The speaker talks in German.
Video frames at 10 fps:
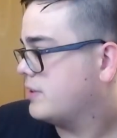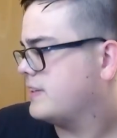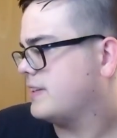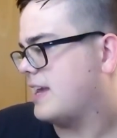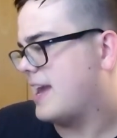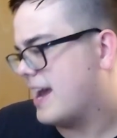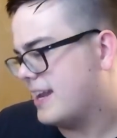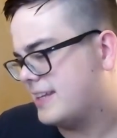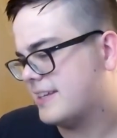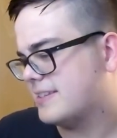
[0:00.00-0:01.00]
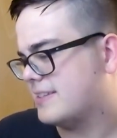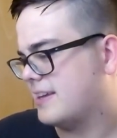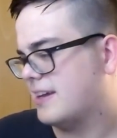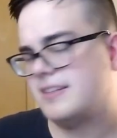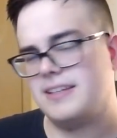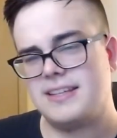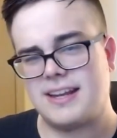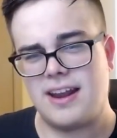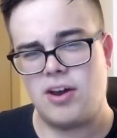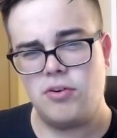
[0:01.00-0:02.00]
Und ehrlich gesagt,
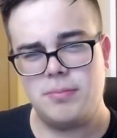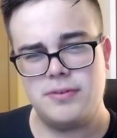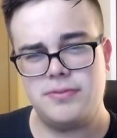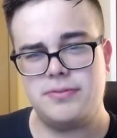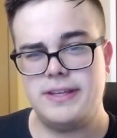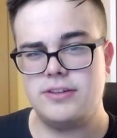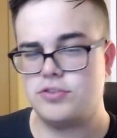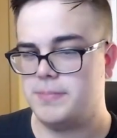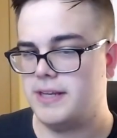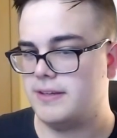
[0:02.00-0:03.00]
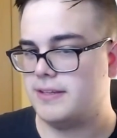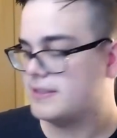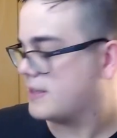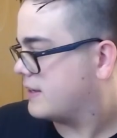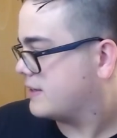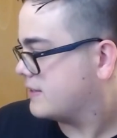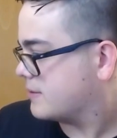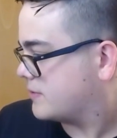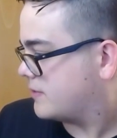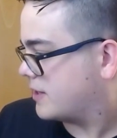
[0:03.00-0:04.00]
ich glaube, viele Spieler, die seit The
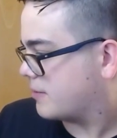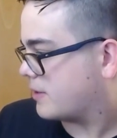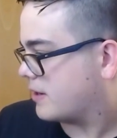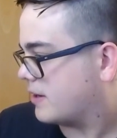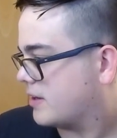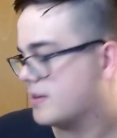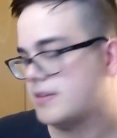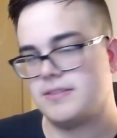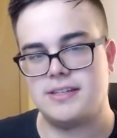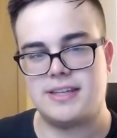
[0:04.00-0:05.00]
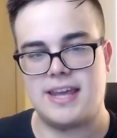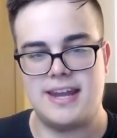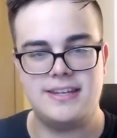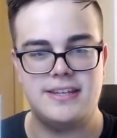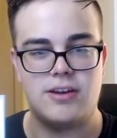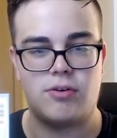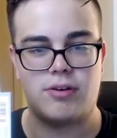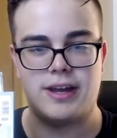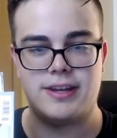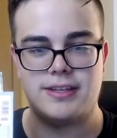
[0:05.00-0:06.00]
Sims 4 dabei äh, sind, kennen die
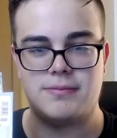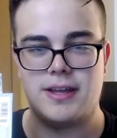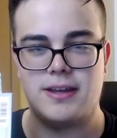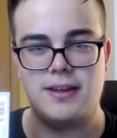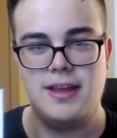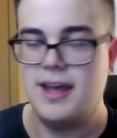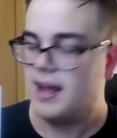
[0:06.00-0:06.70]
auch gar nicht mehr.